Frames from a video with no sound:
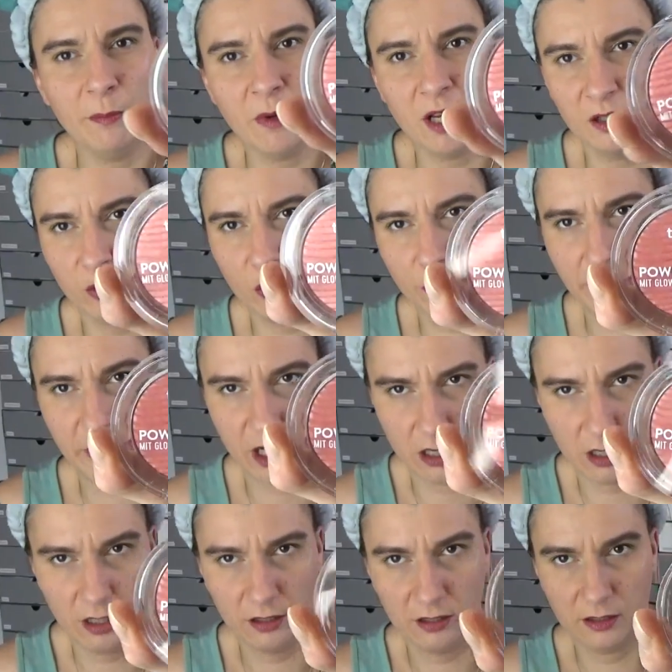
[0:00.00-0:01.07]
mal noch
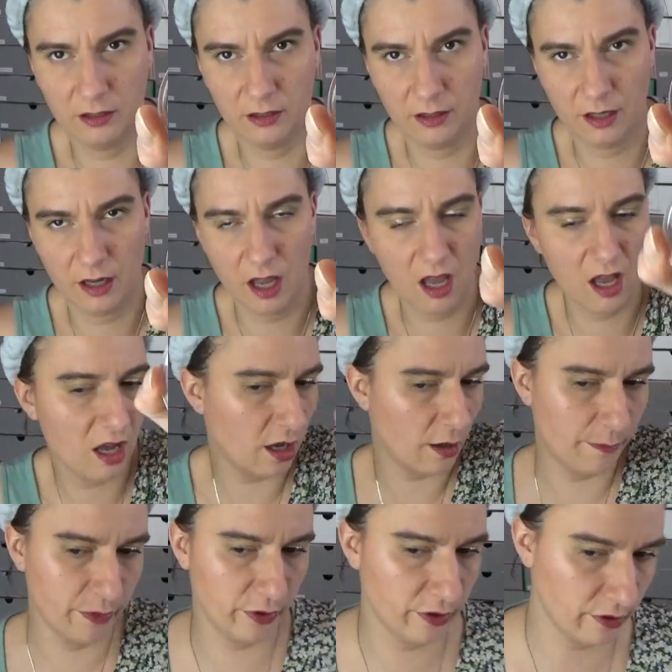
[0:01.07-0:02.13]
behalten.
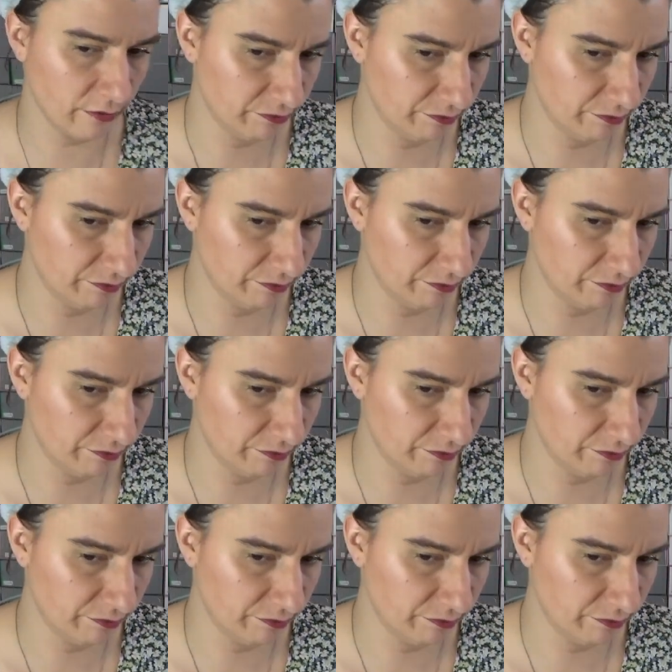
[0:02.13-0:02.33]
Aber